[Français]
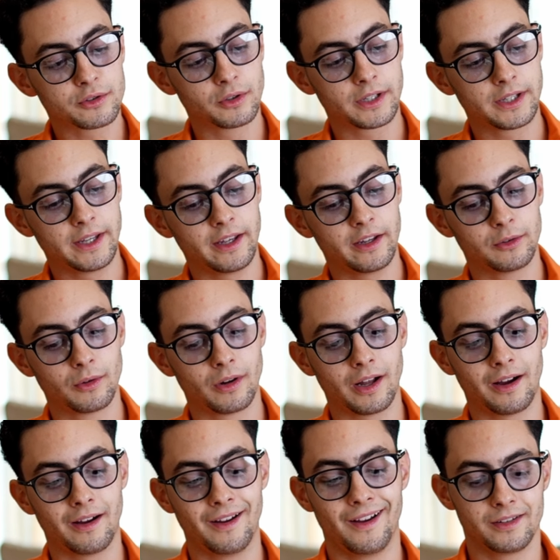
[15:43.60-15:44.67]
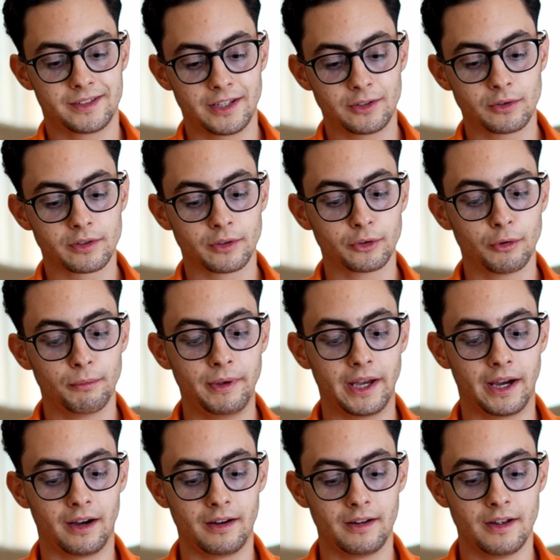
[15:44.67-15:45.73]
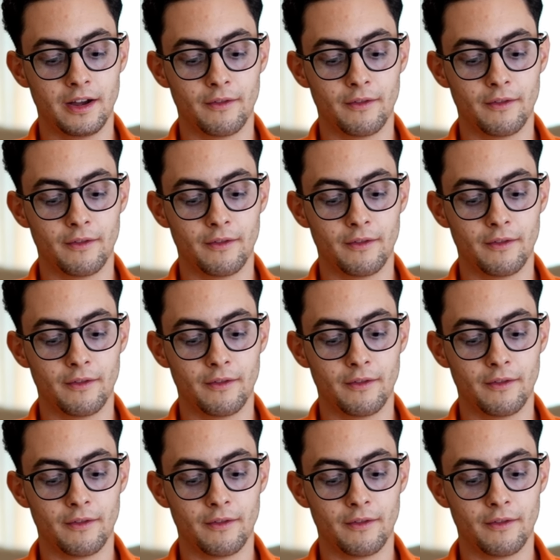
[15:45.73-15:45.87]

ce qui est de la 16202BA,